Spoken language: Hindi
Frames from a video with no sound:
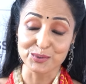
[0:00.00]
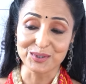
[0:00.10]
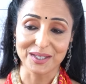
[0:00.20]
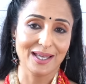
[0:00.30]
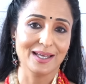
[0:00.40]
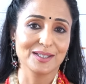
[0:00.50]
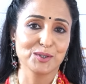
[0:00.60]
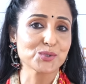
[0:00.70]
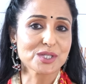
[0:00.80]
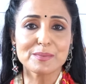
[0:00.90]
टूथ एंड
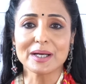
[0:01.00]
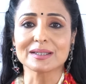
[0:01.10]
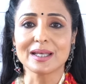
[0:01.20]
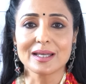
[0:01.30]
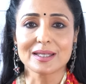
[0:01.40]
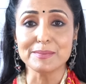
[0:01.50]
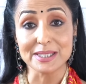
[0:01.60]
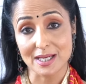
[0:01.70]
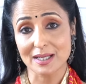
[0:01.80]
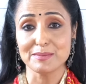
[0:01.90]
दूसरी बात यह है कि
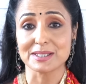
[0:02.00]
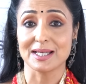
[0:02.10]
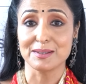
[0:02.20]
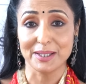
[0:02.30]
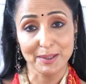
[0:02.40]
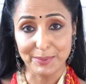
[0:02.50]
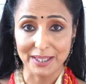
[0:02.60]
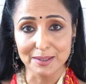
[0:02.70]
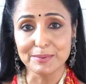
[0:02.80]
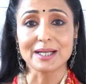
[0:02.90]
मीठा की मिठाई मैंने
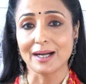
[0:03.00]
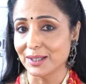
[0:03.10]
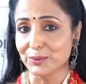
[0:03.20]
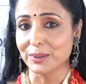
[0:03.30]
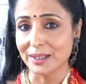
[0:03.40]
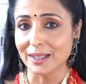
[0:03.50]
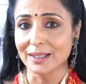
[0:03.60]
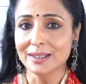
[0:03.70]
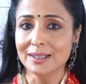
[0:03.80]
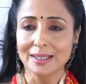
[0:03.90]
पहले भी खाई हुई है
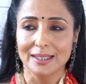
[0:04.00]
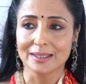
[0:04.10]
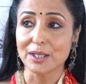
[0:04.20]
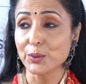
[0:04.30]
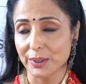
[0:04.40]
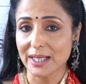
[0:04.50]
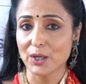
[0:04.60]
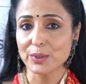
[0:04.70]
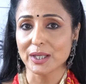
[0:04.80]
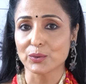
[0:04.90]
इनके
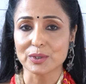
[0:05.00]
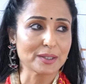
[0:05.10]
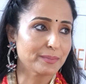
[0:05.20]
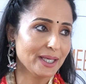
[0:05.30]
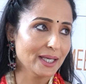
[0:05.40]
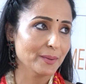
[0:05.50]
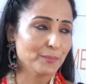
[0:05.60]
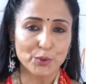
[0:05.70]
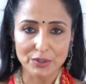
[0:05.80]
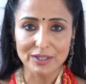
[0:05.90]
गोरेगांव के आउटलेट में एंड अब
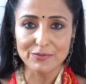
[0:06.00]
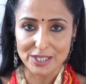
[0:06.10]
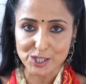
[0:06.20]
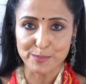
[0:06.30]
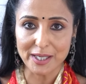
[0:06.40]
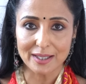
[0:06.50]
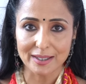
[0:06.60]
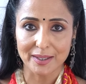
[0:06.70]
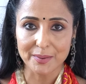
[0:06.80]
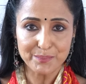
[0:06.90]
बोरीवली वेस्ट में आ
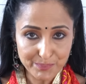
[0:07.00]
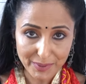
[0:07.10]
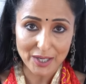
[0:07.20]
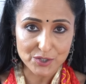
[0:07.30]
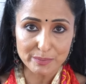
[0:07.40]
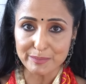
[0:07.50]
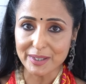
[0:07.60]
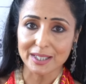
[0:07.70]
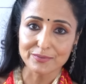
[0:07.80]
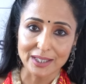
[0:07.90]
गया है बैंड्रा में भी
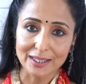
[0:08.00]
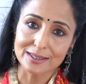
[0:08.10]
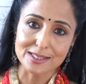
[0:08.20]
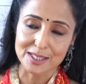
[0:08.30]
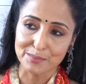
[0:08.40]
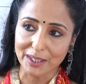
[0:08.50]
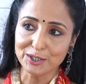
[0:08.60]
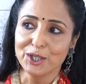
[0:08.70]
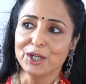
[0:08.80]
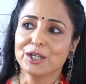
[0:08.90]
आने वाला है दस दिन बाद
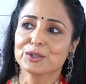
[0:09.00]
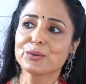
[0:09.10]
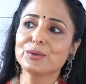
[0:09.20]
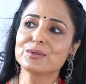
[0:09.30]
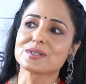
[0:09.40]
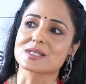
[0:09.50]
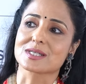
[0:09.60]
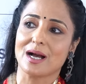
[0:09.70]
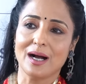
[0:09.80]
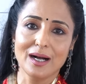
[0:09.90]
तो
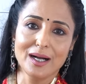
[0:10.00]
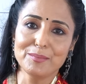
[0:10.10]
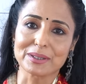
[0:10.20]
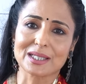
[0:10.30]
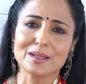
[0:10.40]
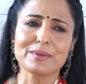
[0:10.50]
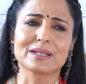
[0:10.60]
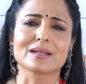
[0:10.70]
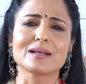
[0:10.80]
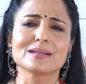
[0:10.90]
जहाँ मतलब
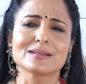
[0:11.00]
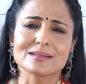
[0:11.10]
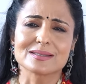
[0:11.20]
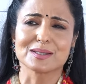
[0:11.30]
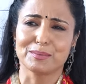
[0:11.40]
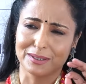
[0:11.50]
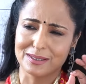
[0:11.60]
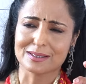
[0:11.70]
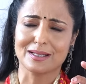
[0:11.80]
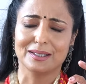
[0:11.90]
इतना
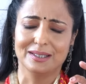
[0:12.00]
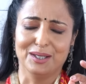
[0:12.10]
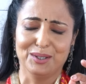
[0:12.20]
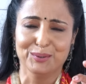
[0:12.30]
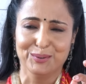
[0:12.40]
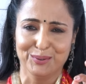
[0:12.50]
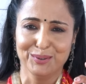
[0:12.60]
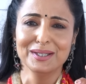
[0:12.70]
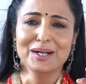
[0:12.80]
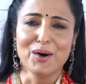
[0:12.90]
ज़बरदस्त खाना
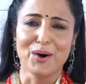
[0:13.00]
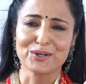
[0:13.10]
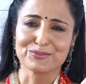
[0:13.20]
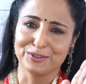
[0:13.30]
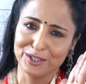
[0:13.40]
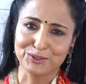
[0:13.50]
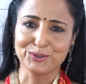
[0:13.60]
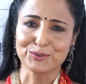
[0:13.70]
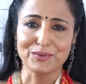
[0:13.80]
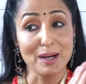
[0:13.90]
हो और बहुत
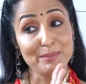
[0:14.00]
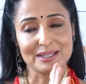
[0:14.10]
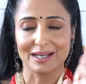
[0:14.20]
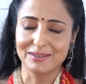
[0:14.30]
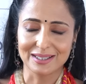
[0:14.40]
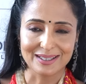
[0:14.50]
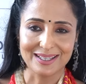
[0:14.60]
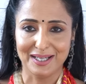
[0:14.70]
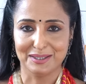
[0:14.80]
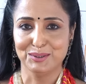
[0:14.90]
हो तो वहाँ मैं ट्रैवल
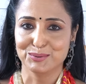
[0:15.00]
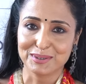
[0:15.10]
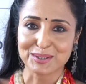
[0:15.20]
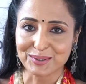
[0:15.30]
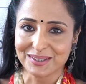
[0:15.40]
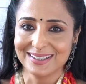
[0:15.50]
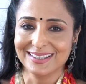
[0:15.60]
करके आती हूँ बिल्कुल